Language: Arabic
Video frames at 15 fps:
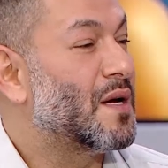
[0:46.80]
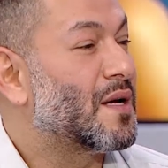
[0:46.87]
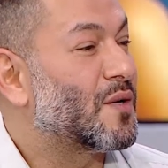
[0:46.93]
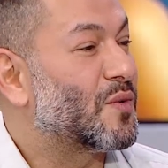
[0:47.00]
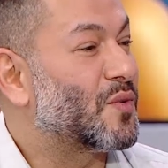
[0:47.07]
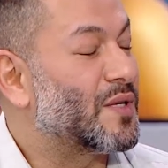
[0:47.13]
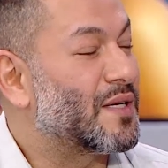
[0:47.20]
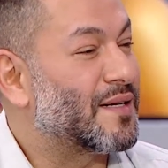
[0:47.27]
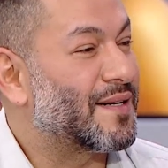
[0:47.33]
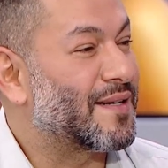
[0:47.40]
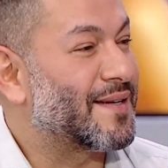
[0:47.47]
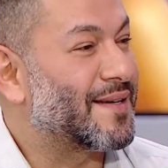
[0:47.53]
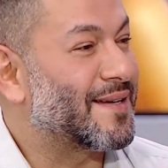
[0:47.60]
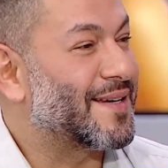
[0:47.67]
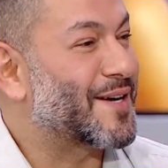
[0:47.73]

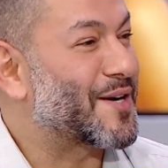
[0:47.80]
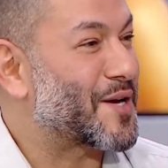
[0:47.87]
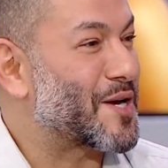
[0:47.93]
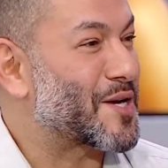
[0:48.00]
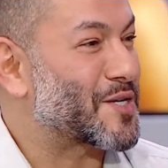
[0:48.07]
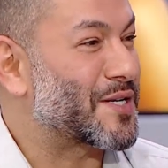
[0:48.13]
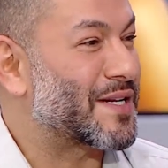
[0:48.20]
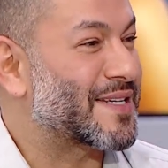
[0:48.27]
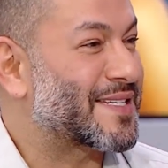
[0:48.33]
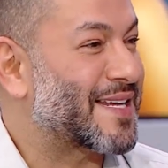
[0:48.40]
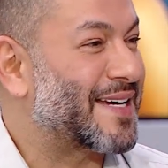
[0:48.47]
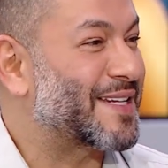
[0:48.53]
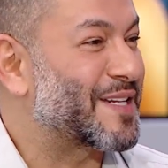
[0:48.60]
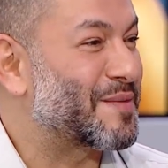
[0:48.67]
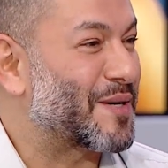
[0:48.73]
والاخراج
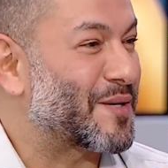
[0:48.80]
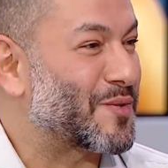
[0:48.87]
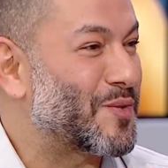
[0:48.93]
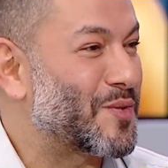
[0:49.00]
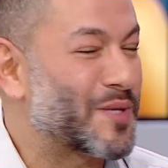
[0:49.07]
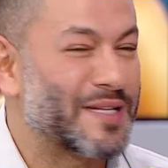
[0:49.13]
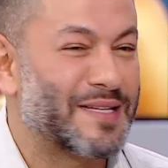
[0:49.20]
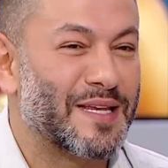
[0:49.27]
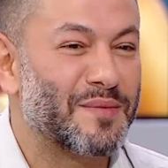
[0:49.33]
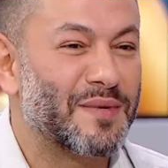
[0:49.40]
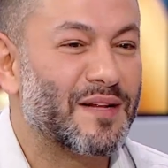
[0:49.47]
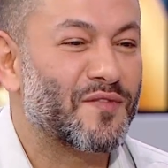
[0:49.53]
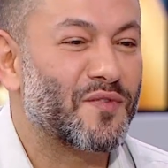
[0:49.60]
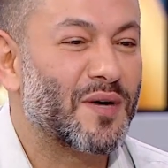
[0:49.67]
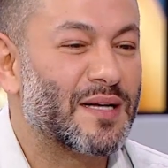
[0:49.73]
لسعيد المروق
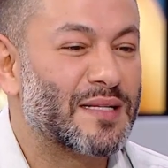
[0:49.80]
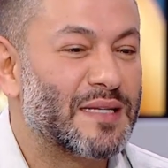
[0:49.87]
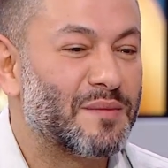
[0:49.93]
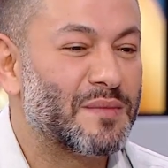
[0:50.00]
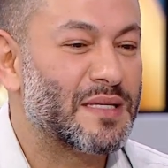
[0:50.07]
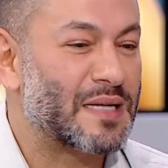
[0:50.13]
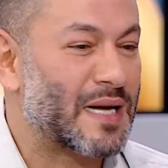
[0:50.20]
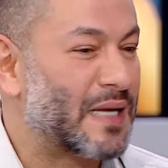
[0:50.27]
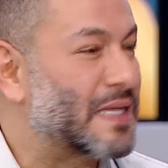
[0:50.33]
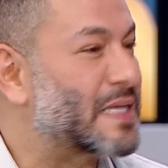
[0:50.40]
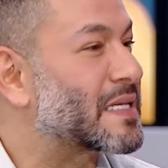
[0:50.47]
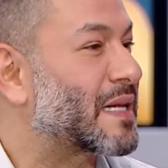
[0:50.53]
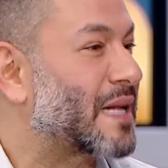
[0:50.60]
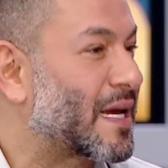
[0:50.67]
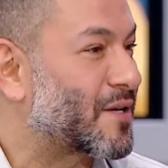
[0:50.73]
كتابي لفؤاد يمين رح
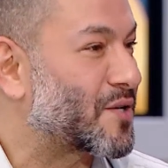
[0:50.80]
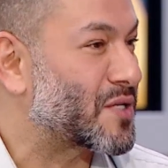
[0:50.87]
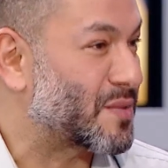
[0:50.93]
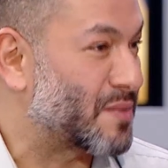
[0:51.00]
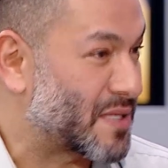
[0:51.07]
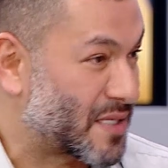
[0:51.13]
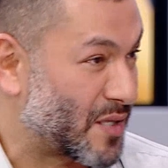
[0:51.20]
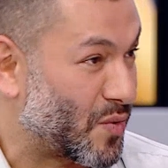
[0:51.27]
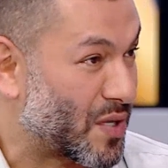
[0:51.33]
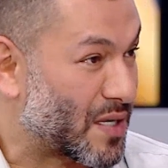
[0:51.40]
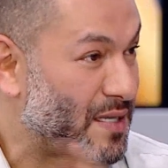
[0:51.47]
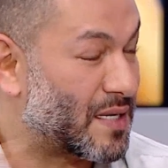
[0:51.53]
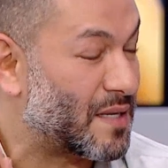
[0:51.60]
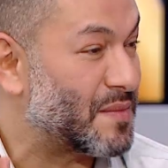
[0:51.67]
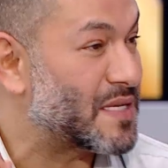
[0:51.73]
ينزل على كريسماس
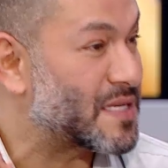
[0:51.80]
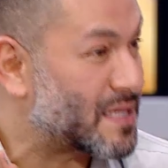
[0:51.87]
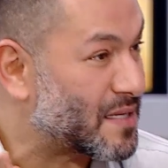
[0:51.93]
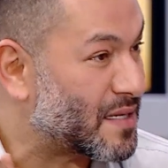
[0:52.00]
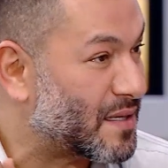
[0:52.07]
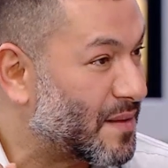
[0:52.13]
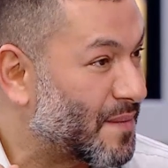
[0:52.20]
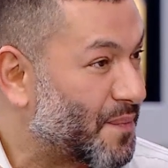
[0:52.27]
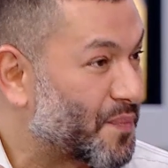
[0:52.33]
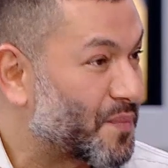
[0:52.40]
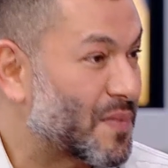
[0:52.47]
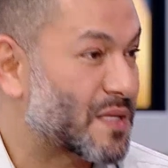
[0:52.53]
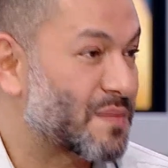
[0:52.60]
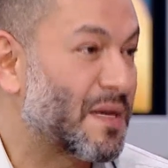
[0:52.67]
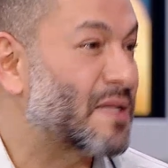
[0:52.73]
صورناه من سنه
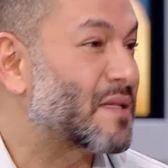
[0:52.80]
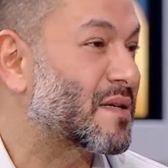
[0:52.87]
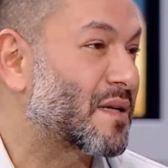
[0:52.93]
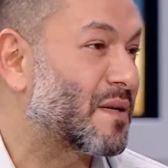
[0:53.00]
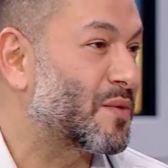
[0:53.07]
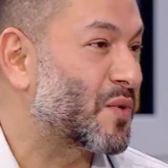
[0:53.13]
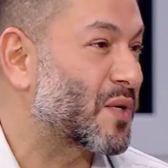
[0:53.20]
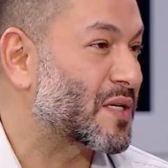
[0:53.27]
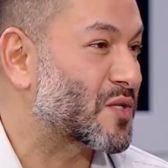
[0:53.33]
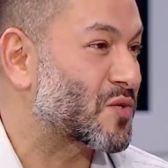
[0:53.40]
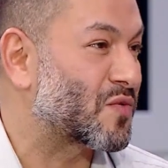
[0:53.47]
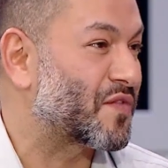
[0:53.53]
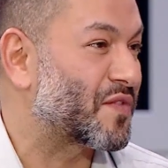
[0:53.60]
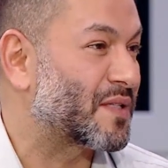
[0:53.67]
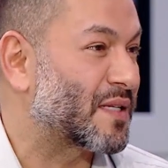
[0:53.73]
بس ما قدرنا من وراء
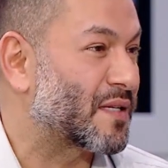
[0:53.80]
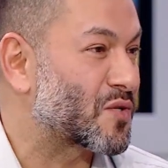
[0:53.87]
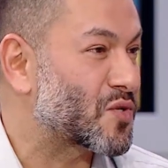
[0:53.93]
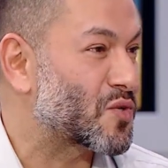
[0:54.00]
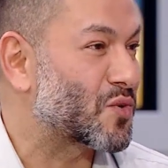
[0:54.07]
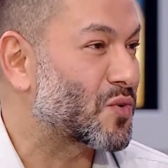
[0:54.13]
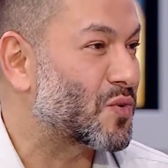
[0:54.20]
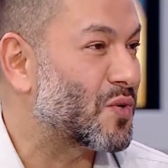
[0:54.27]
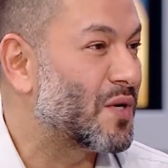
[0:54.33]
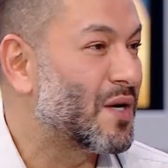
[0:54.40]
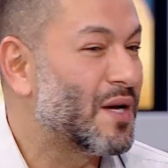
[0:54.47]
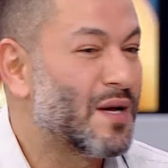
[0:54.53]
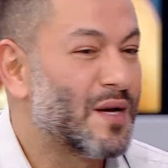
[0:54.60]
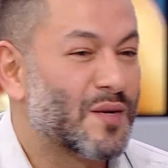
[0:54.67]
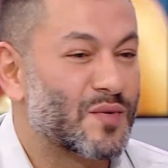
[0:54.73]
ظروف انه نصدره
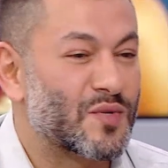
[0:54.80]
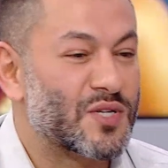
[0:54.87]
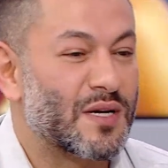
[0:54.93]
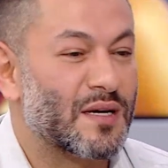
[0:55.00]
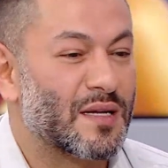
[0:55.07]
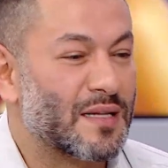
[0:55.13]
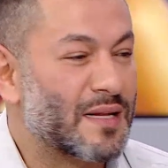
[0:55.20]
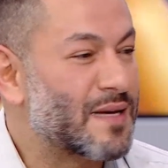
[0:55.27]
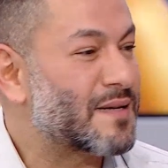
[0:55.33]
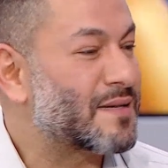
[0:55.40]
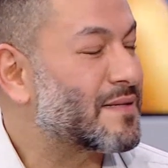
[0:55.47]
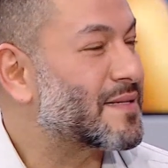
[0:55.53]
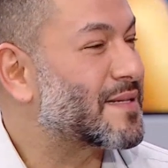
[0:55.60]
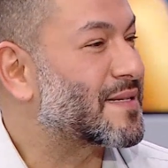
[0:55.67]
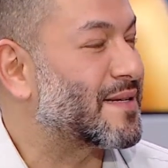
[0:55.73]
وان شاء
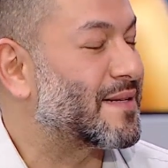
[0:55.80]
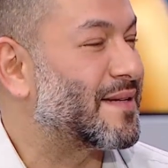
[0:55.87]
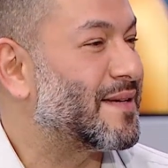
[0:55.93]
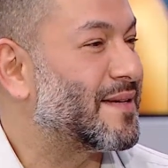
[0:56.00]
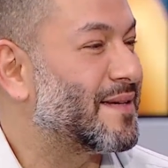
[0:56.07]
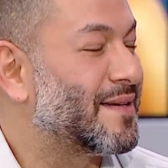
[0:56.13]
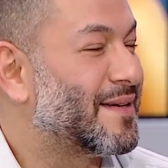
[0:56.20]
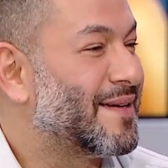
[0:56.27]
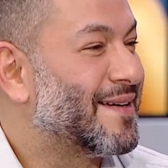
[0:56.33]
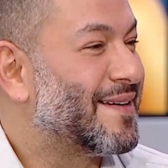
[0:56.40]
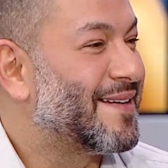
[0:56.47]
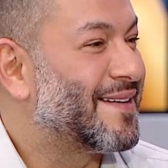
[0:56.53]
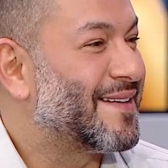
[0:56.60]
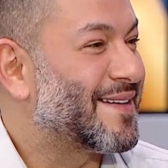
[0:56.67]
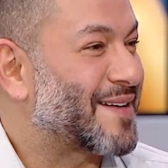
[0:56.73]
الله السنه ان شاء
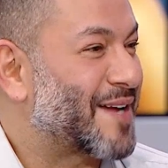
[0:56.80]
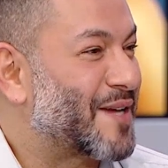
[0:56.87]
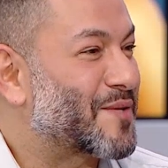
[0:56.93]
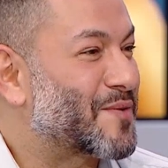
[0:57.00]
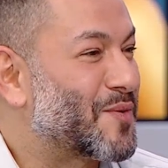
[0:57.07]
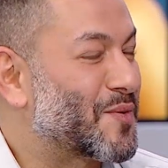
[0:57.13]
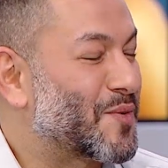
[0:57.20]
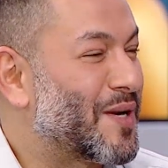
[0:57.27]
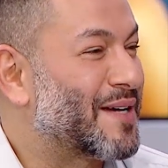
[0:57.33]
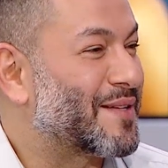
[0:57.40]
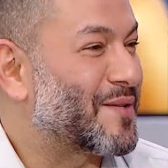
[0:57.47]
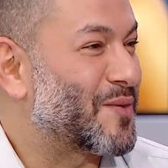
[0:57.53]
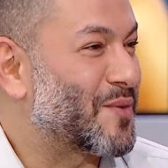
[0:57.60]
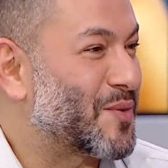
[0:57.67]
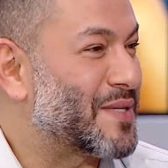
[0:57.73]
الله رح يكون
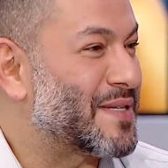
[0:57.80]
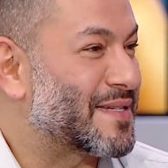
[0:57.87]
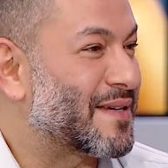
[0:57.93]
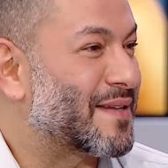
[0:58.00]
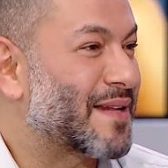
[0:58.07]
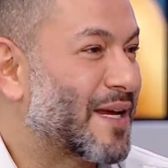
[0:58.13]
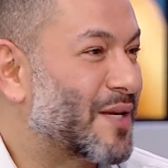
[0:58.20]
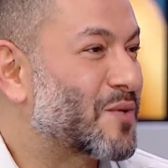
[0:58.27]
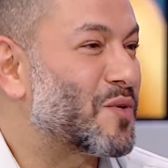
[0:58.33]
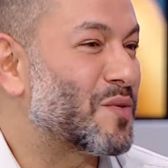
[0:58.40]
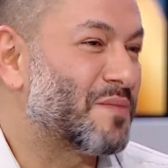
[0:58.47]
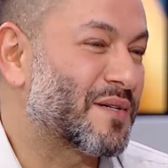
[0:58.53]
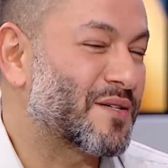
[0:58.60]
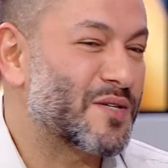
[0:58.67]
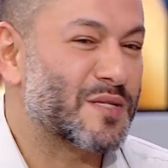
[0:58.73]
وقت انه ينزل رح
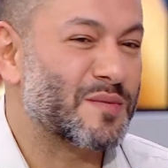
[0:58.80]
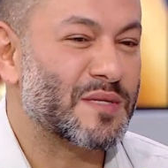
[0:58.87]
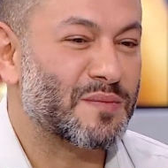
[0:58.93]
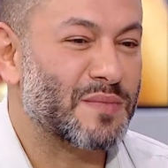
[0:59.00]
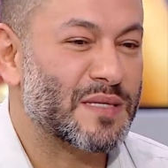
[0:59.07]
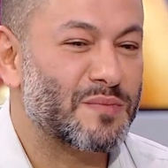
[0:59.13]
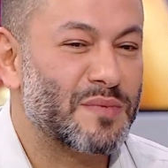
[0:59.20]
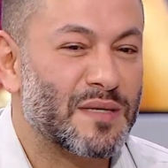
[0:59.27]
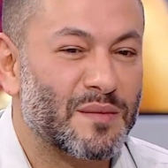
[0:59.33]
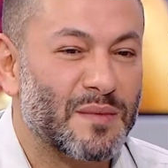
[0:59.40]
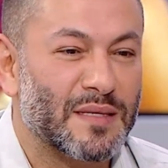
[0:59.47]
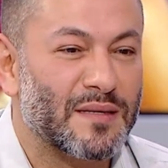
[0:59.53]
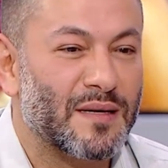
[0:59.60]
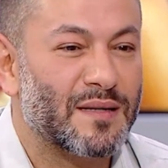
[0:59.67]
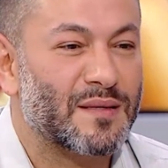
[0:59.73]
يكون بكريسماس بس
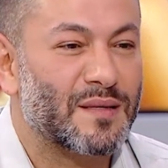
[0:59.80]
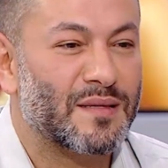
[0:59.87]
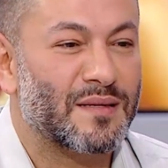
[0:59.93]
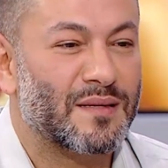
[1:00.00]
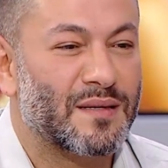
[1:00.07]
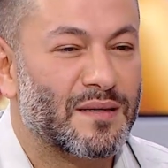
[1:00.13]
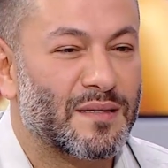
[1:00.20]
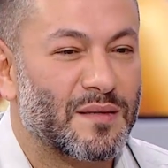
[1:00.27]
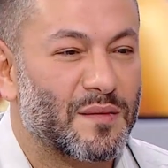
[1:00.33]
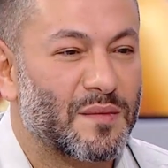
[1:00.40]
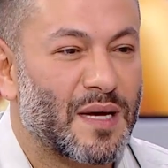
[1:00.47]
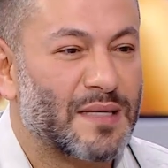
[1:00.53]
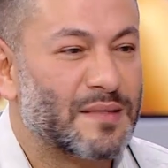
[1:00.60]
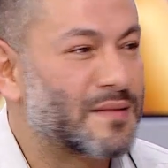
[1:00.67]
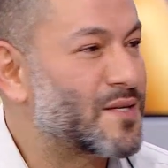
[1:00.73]
برمضان آه،
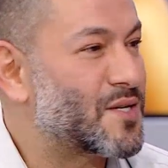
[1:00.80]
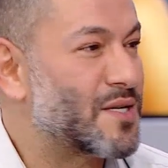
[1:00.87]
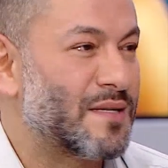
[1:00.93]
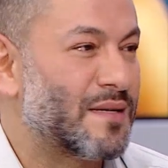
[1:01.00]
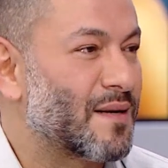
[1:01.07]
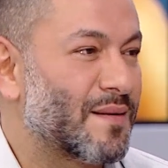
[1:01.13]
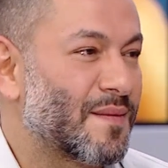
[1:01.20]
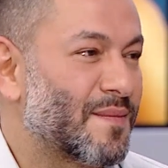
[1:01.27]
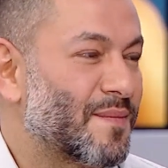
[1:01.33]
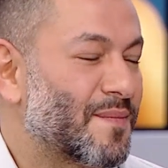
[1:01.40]
ما عندي شيء لا طيب